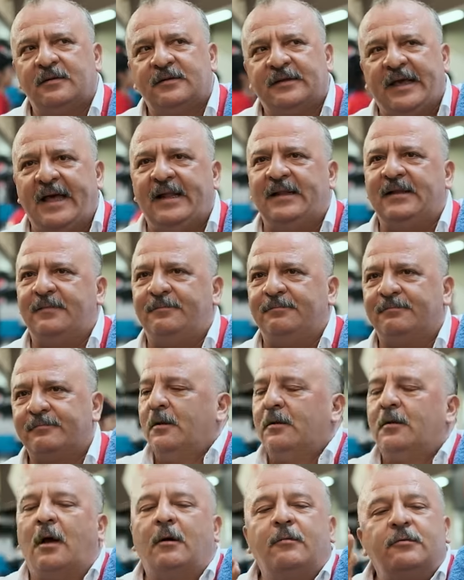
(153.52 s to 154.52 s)
Geldim.
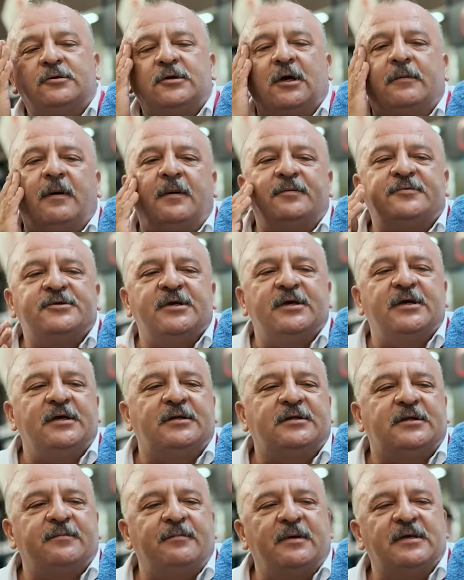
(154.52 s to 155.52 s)
Ya bu kebapçıya
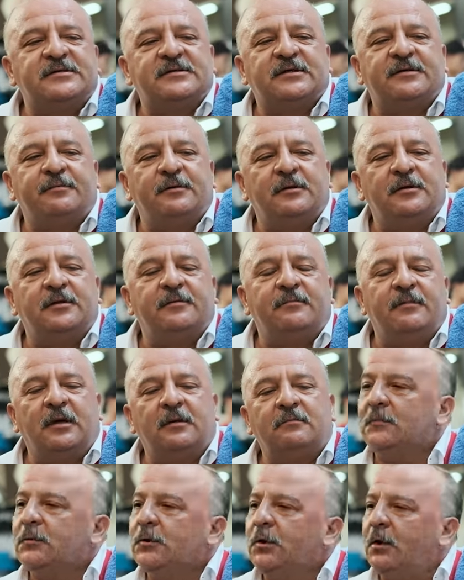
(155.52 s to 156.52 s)
gittim eski bildiğime.
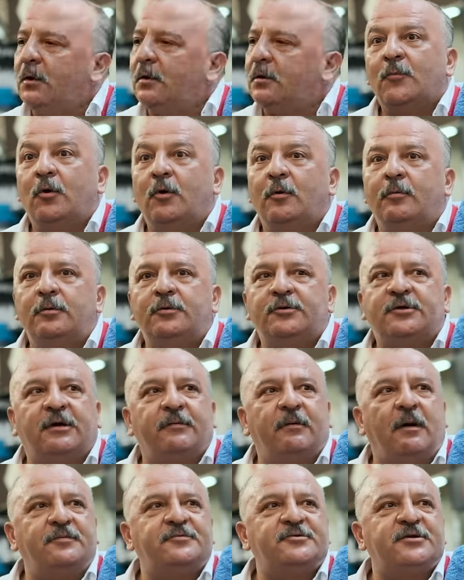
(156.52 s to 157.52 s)
Yok öbür
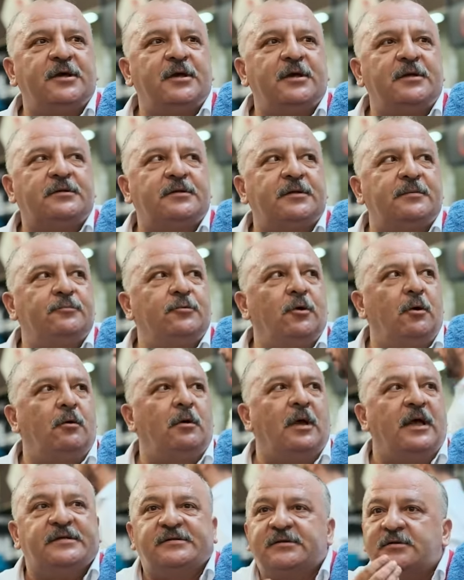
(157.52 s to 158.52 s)
kebapçıya gittim.
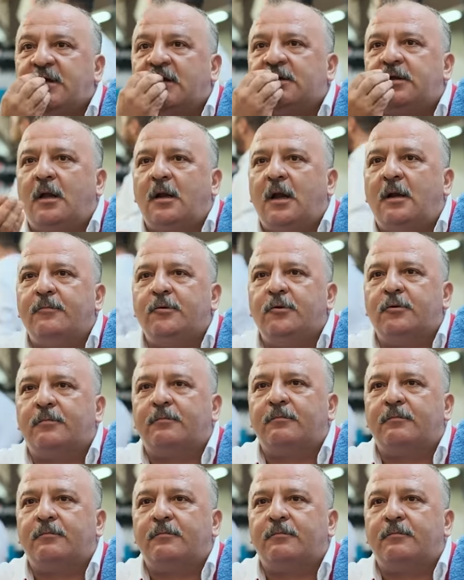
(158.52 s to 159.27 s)
Yok eski tadı alamıyorum.